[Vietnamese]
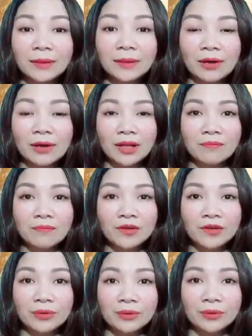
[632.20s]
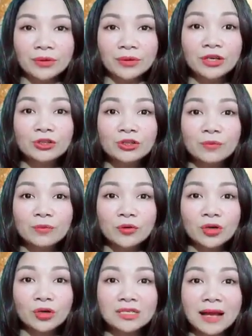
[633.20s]
tham khảo thêm video top
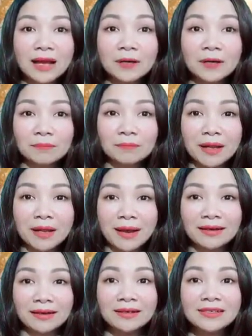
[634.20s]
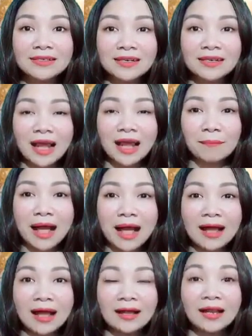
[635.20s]
4 con giáp cực may mắn giữa tháng
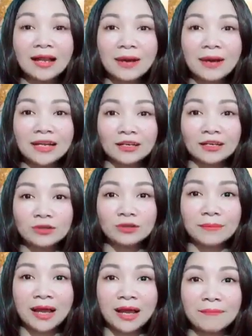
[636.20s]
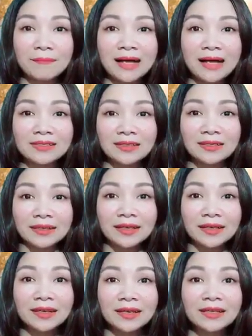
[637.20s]
3 năm 2023 dương lịch,